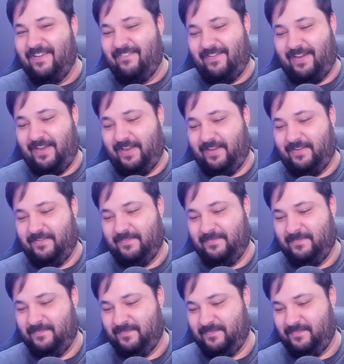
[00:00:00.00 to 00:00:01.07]
Vai.
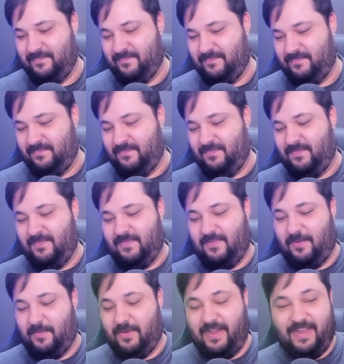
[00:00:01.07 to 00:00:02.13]

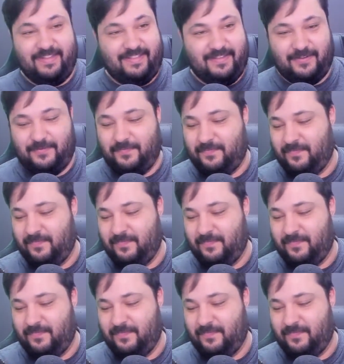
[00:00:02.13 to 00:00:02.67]
Vamos lá, então.